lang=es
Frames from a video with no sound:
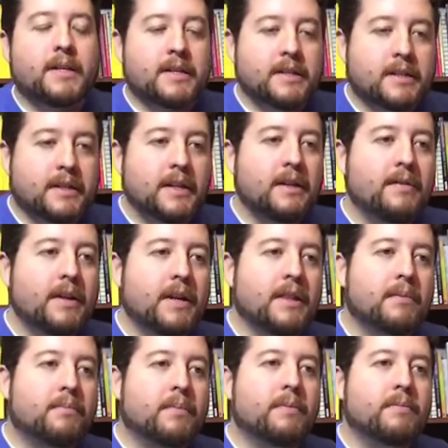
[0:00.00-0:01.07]
se inscribe y
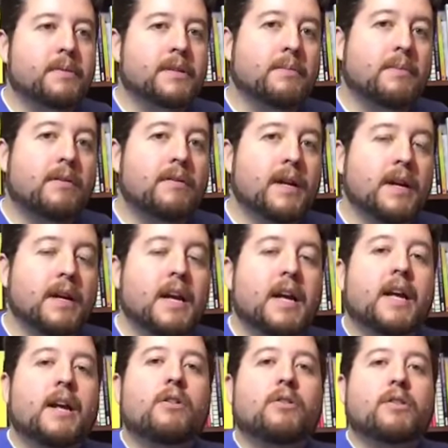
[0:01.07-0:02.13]
después empezamos a hablar
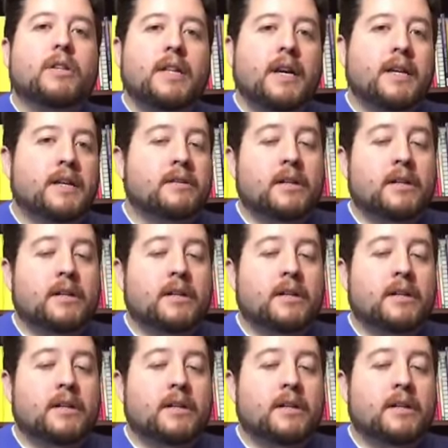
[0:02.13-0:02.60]
los detalles.